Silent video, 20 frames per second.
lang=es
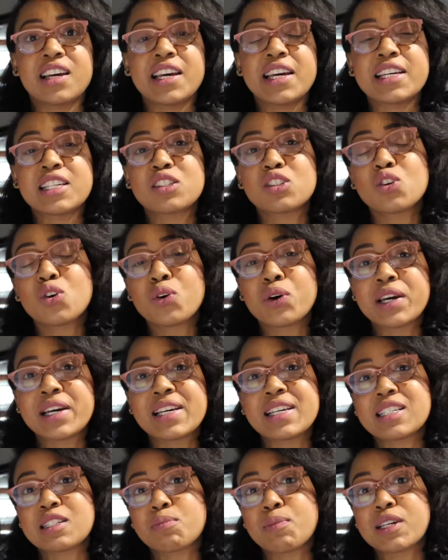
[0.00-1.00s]
Esto
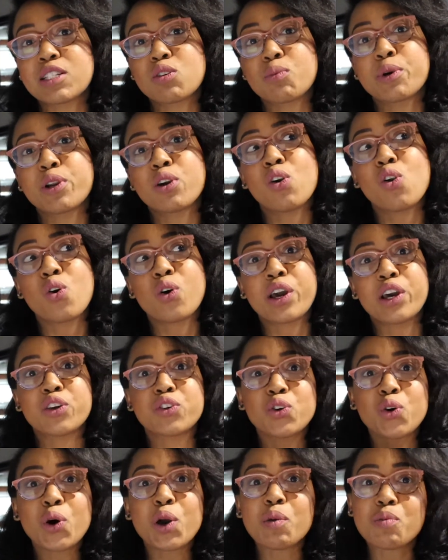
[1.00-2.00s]
es más o menos lo que
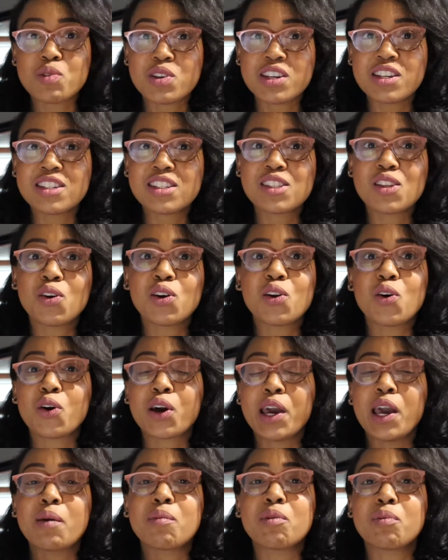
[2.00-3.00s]
yo he visto y lo
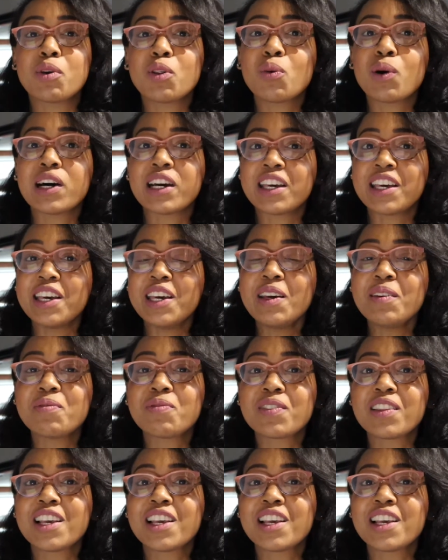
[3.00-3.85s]
que he vivido aquí.